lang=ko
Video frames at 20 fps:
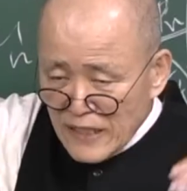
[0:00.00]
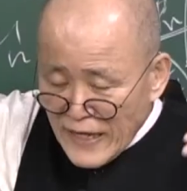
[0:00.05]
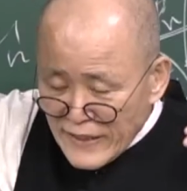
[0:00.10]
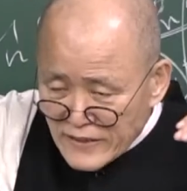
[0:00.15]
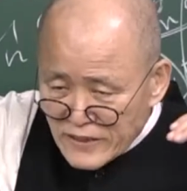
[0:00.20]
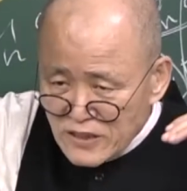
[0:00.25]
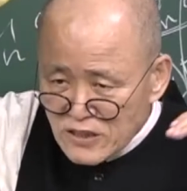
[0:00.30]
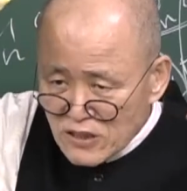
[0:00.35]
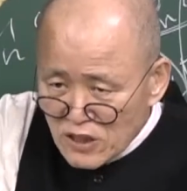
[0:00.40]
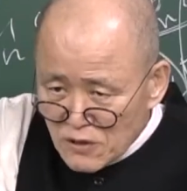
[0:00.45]

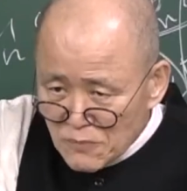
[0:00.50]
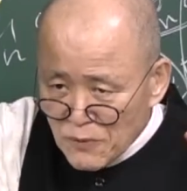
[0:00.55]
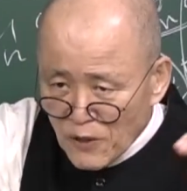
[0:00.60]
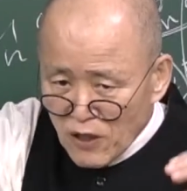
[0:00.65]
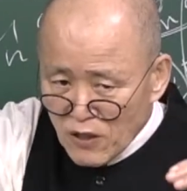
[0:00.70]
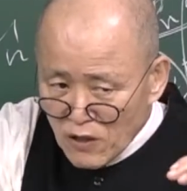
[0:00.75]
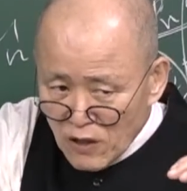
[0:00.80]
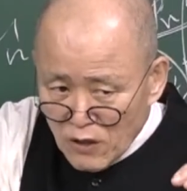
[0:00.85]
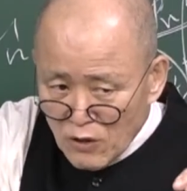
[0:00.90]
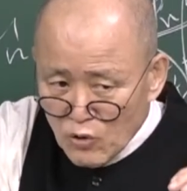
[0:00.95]

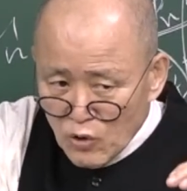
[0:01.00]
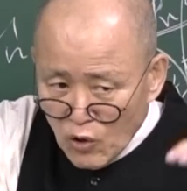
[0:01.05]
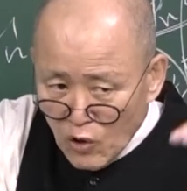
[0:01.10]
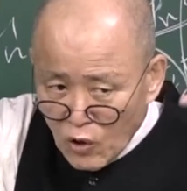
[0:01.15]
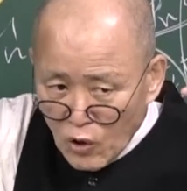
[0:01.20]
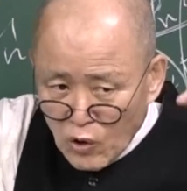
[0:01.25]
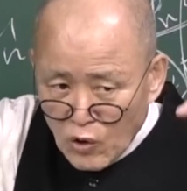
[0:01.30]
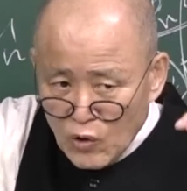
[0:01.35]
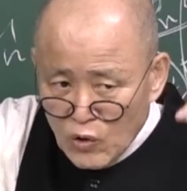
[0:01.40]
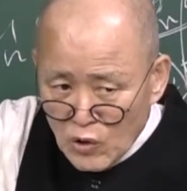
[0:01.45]

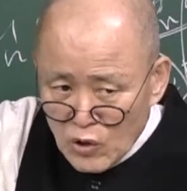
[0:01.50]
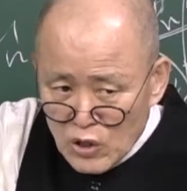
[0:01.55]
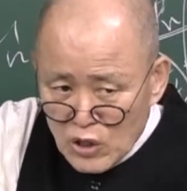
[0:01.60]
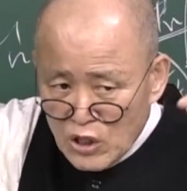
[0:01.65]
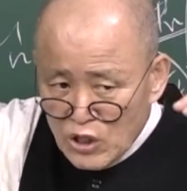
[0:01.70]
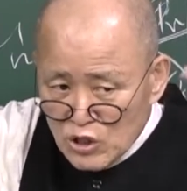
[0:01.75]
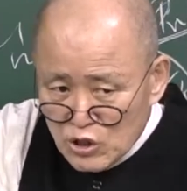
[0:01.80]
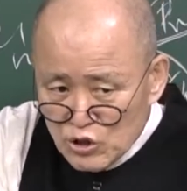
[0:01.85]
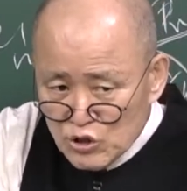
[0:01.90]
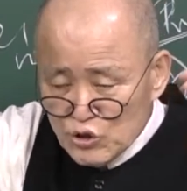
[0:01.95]
텍스트별로
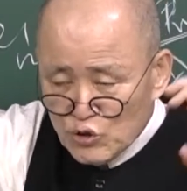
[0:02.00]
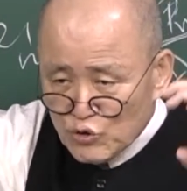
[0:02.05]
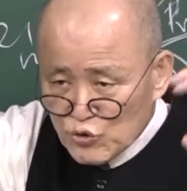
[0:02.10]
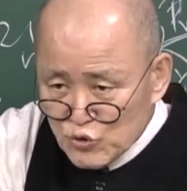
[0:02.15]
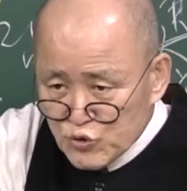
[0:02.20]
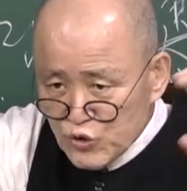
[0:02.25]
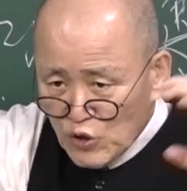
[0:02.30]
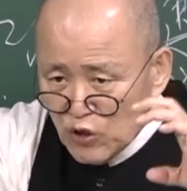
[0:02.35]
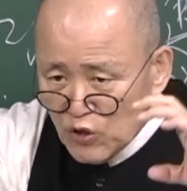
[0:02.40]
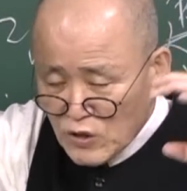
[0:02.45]

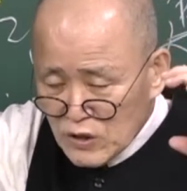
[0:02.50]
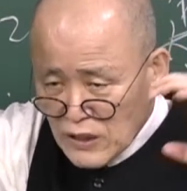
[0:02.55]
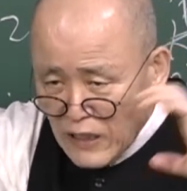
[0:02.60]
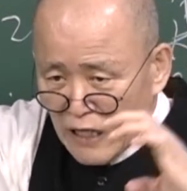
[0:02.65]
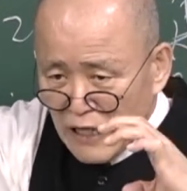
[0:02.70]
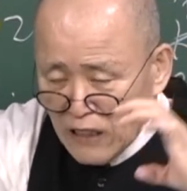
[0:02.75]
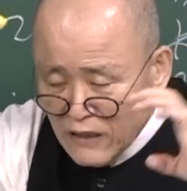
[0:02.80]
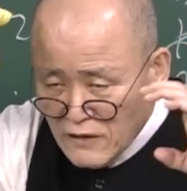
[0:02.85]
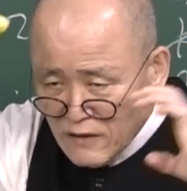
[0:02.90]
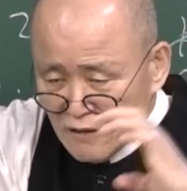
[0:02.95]

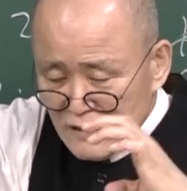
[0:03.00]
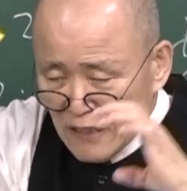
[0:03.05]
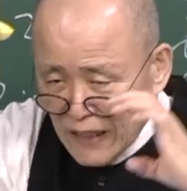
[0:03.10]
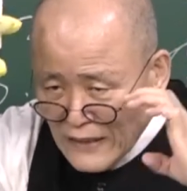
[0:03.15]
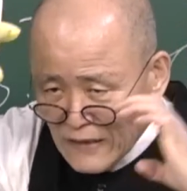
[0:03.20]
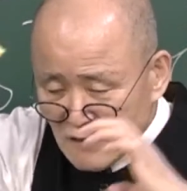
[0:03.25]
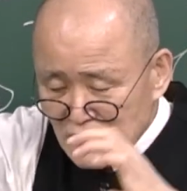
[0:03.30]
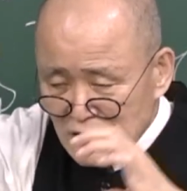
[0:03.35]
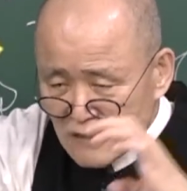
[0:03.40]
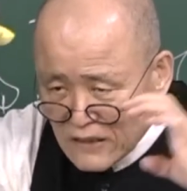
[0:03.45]
주역이라는
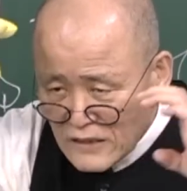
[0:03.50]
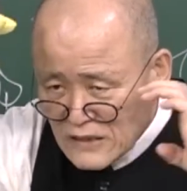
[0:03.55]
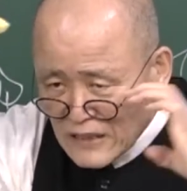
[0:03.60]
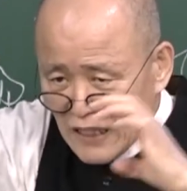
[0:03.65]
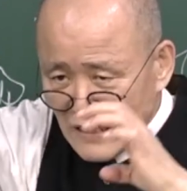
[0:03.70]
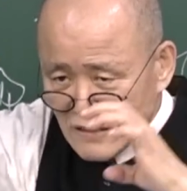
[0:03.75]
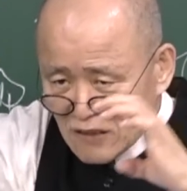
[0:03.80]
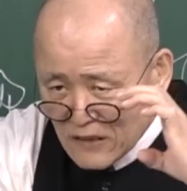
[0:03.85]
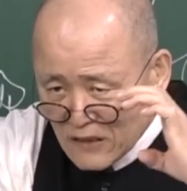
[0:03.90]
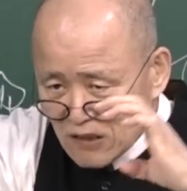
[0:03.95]
텍스트
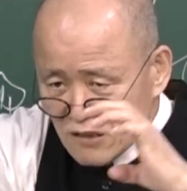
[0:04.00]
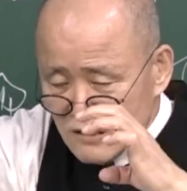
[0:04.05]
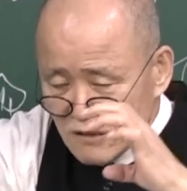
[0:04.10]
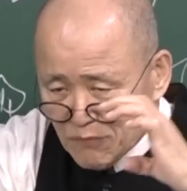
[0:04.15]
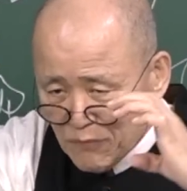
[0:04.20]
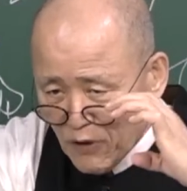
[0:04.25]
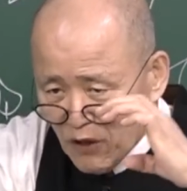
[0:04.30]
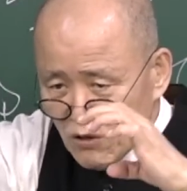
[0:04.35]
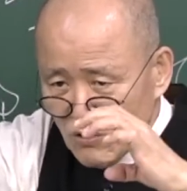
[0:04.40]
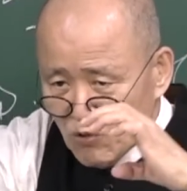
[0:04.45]

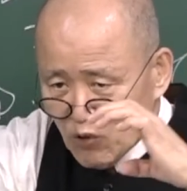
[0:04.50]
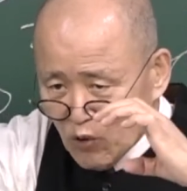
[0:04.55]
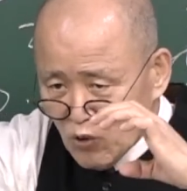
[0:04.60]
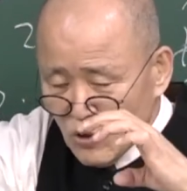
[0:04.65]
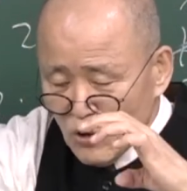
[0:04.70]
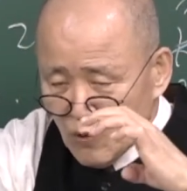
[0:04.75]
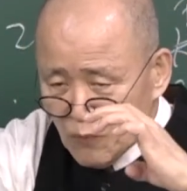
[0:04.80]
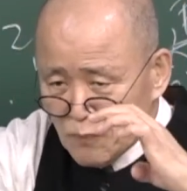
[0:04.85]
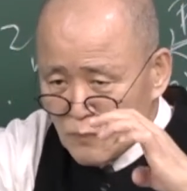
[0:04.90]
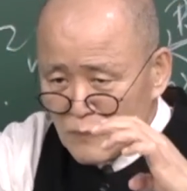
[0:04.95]

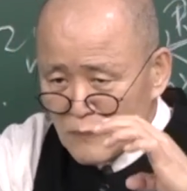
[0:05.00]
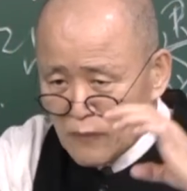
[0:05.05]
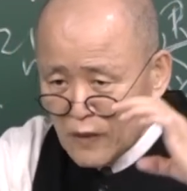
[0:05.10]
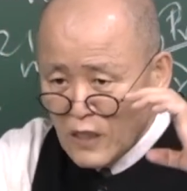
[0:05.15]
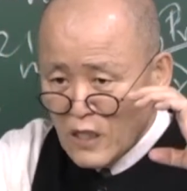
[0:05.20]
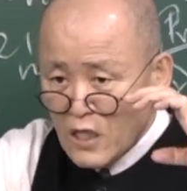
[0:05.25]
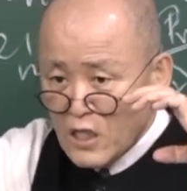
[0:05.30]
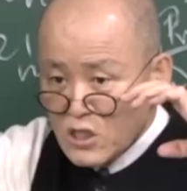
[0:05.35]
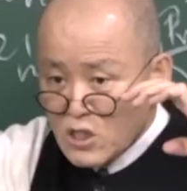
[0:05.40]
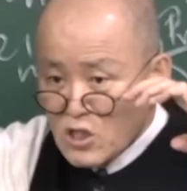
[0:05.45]
텍스트별로
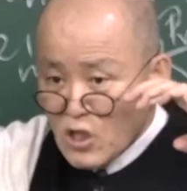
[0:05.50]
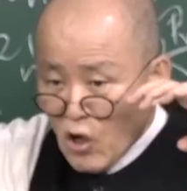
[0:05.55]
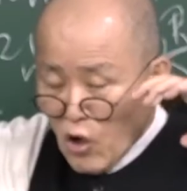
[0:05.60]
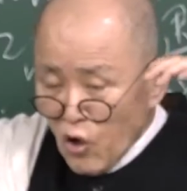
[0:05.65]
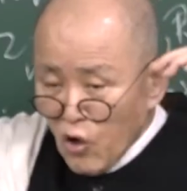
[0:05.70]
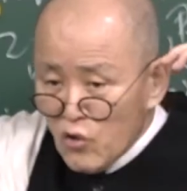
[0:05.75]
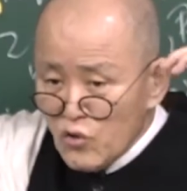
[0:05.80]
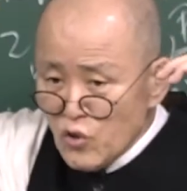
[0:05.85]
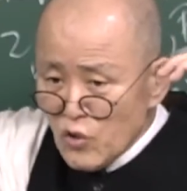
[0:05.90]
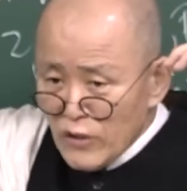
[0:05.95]
그
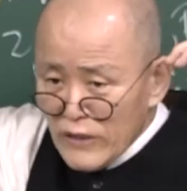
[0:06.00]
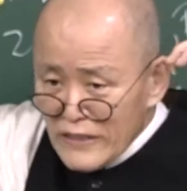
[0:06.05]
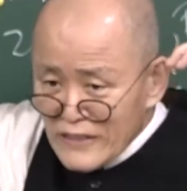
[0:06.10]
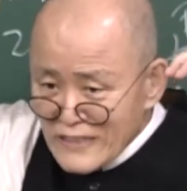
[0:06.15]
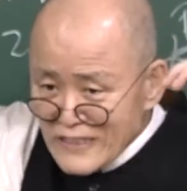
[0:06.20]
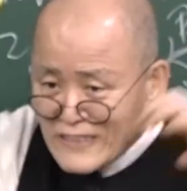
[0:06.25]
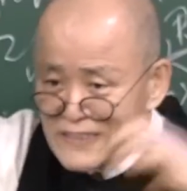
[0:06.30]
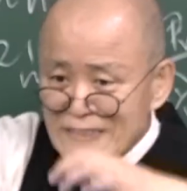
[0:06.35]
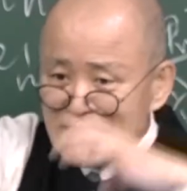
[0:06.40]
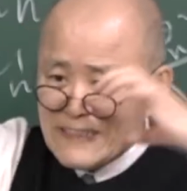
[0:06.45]
언어의
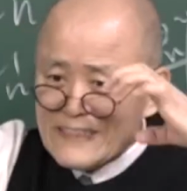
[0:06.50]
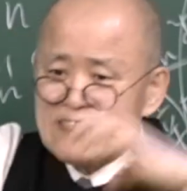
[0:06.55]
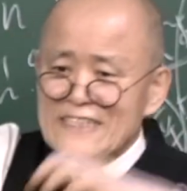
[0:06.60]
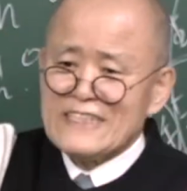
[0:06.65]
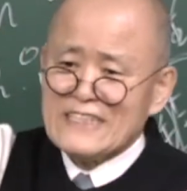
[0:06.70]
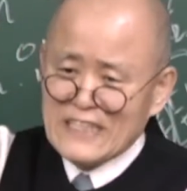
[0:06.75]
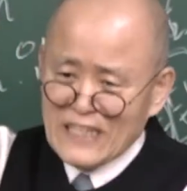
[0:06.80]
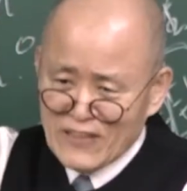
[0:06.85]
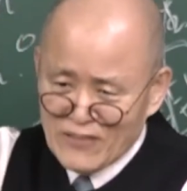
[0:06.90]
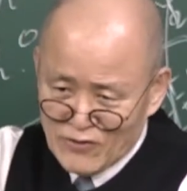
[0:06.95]
특징이
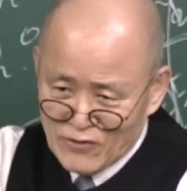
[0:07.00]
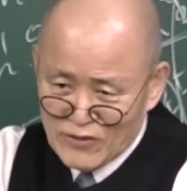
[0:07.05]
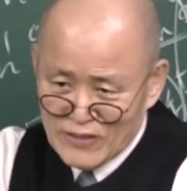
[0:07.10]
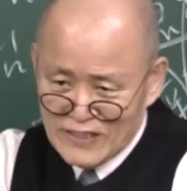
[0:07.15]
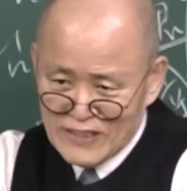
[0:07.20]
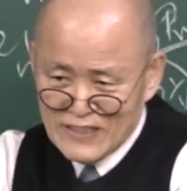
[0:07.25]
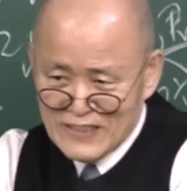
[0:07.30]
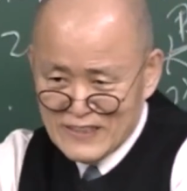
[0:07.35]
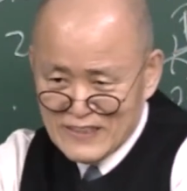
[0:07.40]
있다는 거예요.